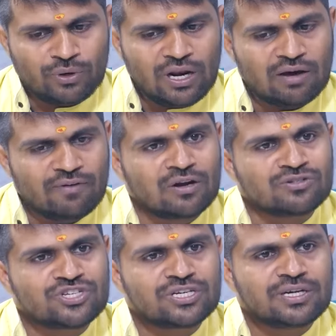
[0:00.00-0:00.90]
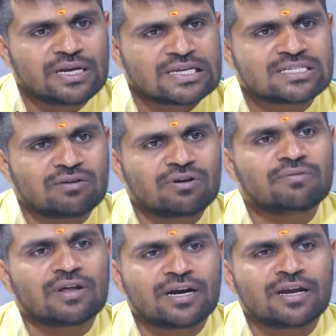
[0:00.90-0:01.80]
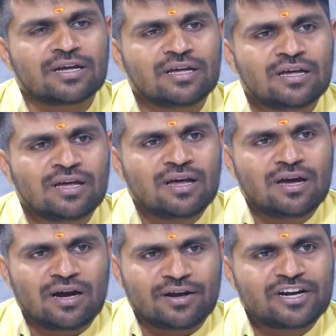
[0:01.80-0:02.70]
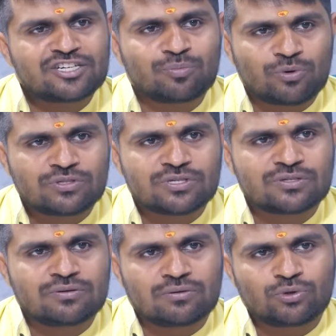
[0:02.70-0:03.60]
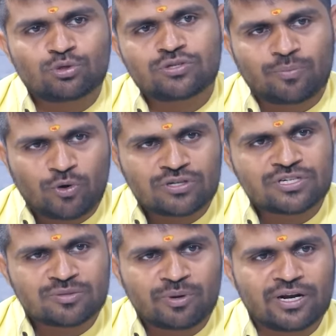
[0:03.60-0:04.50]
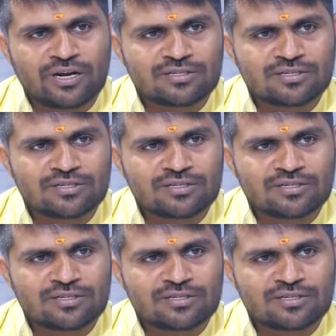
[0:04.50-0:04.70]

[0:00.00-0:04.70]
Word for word: ఉన్న లెవెల్ నుంచి నెక్స్ట్ లెవెల్కి వెళ్ళడానికి అట్రాక్షన్ ప్రాసెస్ త్రూ సబ్ కాన్షియస్ మైండ్